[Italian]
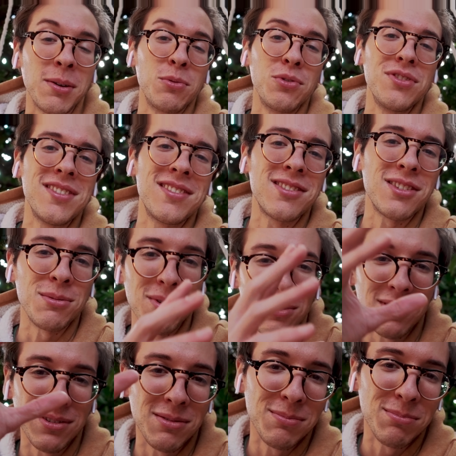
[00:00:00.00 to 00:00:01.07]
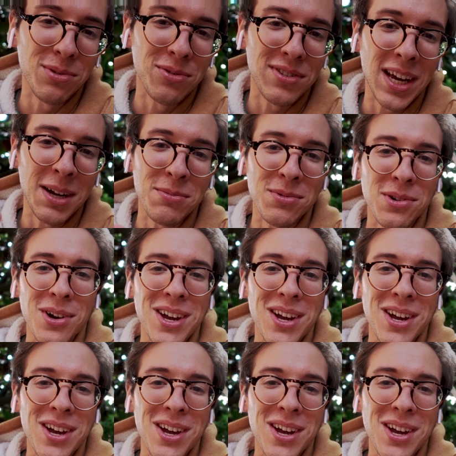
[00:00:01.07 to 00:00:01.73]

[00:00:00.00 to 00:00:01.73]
famosissimo, non possiamo